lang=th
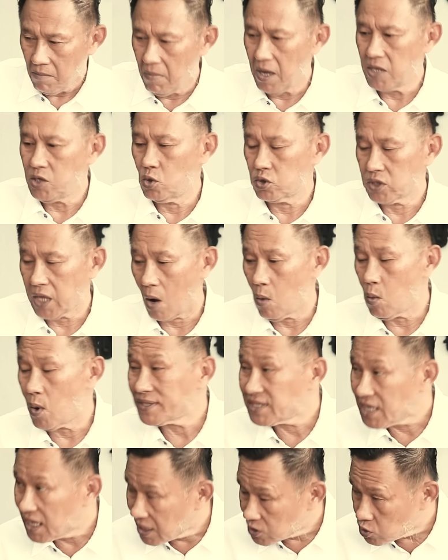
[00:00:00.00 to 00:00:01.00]
มาอยู่แถว
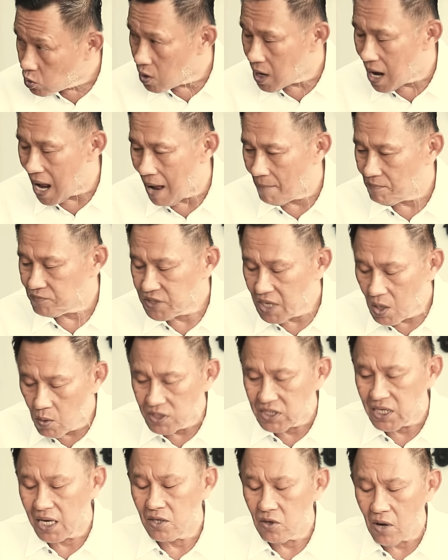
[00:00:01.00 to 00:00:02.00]
วัดชนะสงครามซึ่ง
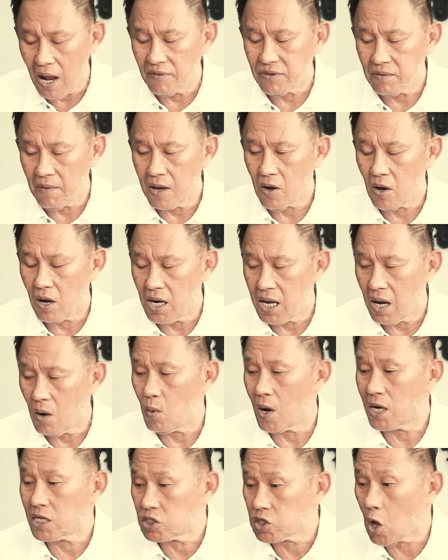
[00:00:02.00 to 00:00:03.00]
วัดชนะสงครามสมัยก่อนเขาเรียก
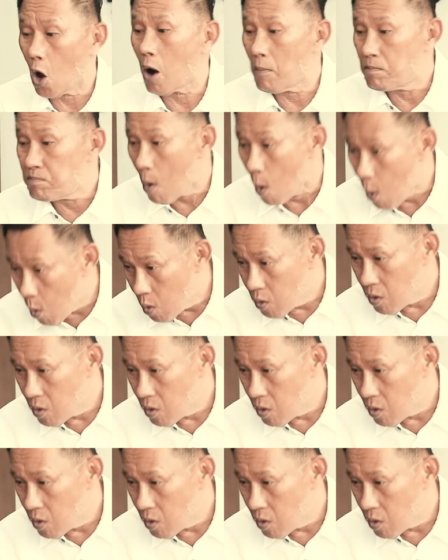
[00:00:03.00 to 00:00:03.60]
วัดตองปู